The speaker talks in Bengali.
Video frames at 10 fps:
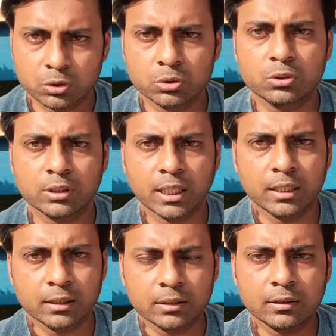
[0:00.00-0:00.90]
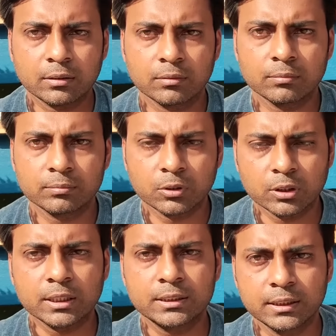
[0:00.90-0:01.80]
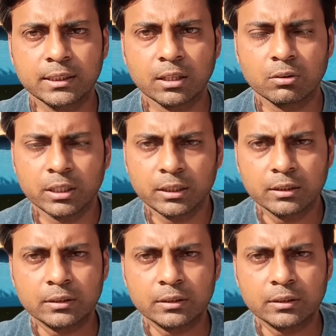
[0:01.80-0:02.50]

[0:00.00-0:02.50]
সুস্থতার কথা চিন্তা করে